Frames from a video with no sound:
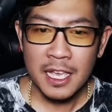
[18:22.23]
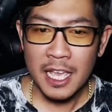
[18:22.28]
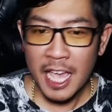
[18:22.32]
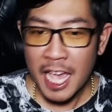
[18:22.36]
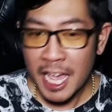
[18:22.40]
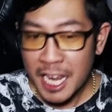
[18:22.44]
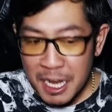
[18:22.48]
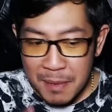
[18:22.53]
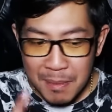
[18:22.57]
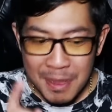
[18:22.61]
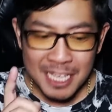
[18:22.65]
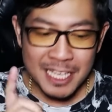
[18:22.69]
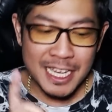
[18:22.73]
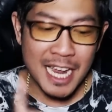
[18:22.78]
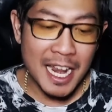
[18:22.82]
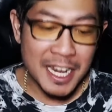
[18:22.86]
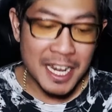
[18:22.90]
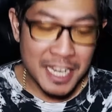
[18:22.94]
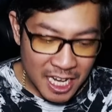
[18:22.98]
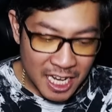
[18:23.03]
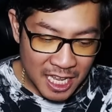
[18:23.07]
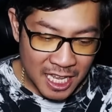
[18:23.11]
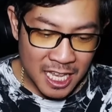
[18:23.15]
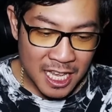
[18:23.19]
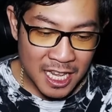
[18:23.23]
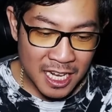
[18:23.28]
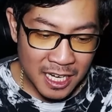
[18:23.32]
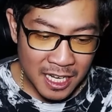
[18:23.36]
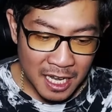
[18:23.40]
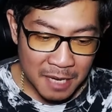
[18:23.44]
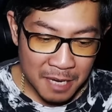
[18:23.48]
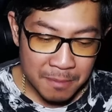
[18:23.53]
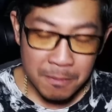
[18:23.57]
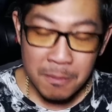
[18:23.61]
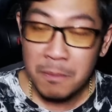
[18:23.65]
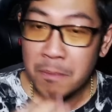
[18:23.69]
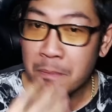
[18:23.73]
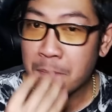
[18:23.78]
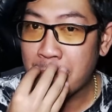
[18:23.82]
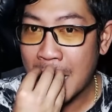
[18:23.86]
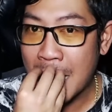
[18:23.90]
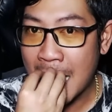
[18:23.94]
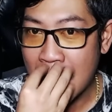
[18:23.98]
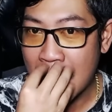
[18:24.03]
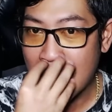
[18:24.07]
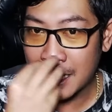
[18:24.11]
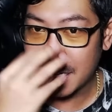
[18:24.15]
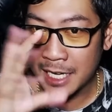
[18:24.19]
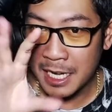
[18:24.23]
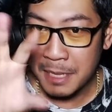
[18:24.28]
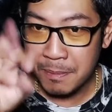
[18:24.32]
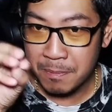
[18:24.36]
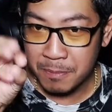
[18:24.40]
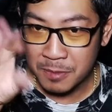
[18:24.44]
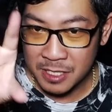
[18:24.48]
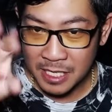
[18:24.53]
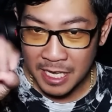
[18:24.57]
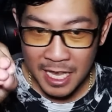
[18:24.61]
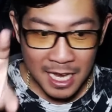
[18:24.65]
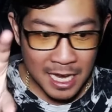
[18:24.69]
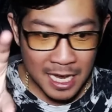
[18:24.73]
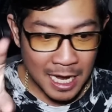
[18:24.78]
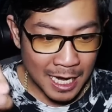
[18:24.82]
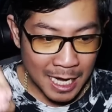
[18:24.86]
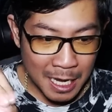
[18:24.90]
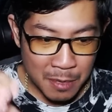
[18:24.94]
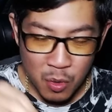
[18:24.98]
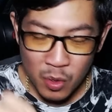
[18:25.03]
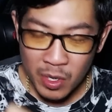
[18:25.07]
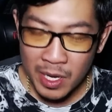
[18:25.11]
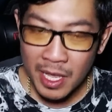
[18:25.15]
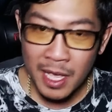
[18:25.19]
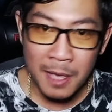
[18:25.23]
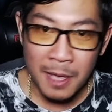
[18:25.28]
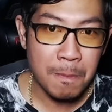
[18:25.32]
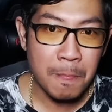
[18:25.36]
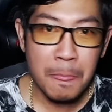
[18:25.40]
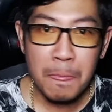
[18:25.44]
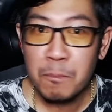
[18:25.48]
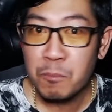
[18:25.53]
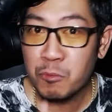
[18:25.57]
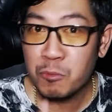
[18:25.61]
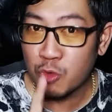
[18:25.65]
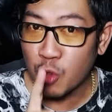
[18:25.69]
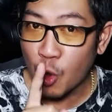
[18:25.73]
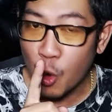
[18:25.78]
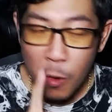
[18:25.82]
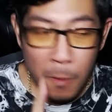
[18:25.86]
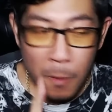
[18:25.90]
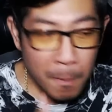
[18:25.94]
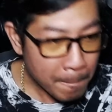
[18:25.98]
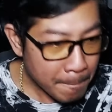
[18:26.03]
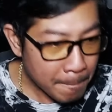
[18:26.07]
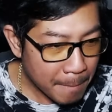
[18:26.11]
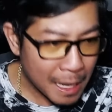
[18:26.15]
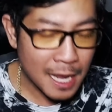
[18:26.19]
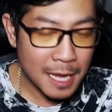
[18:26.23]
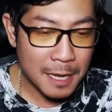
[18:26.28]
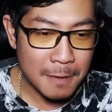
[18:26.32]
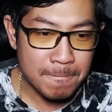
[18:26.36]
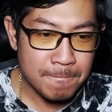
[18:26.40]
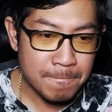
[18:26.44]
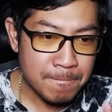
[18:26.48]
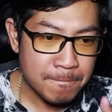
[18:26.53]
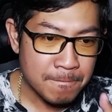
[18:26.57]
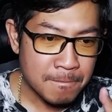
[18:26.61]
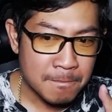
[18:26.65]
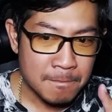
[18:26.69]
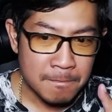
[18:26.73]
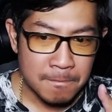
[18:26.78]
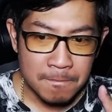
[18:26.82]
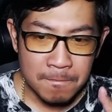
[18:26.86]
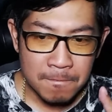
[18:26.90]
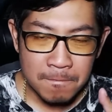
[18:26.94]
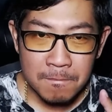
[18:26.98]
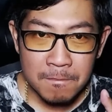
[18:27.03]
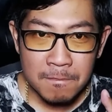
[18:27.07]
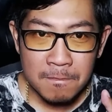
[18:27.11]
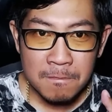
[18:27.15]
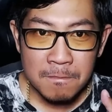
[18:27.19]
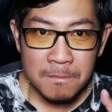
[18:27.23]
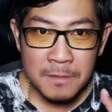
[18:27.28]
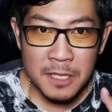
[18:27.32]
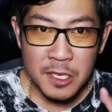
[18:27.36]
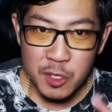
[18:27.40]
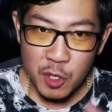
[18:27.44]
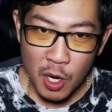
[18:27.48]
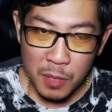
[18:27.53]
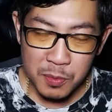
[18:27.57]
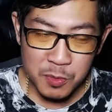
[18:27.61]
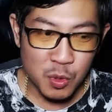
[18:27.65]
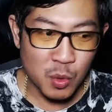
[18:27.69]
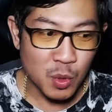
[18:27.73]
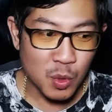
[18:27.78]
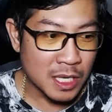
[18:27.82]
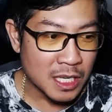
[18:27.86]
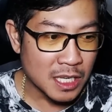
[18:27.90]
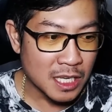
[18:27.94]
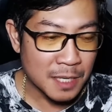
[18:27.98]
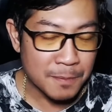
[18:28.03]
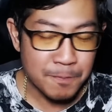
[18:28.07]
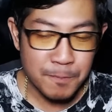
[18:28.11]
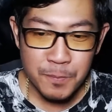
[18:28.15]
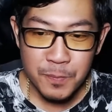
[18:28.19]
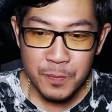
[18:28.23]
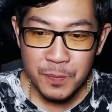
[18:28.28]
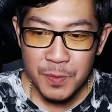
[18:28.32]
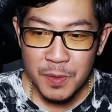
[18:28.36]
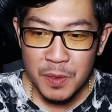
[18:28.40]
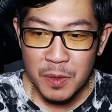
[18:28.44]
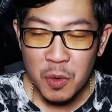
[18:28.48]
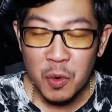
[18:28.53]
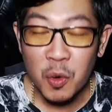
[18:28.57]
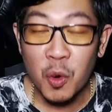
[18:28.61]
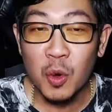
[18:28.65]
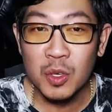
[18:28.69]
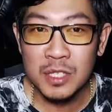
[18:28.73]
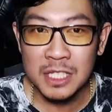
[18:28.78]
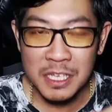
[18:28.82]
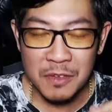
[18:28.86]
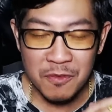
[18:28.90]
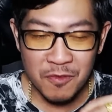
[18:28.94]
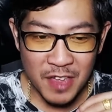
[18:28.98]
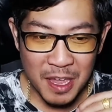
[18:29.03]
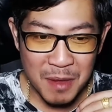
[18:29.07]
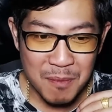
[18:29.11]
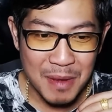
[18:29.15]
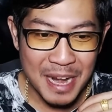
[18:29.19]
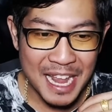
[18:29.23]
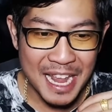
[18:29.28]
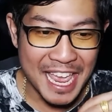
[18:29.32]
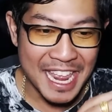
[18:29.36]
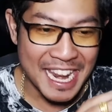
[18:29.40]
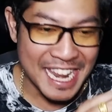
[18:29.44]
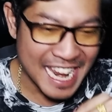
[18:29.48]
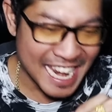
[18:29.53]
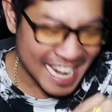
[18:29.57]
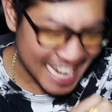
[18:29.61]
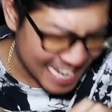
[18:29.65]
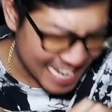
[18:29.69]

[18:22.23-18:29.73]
แอนิเมชันดีนะครับ ปากลิปซิงอะไรพวกเนี้ยตรงเป๊ะที่ชอบสุดคือ 60 เฟรมเรท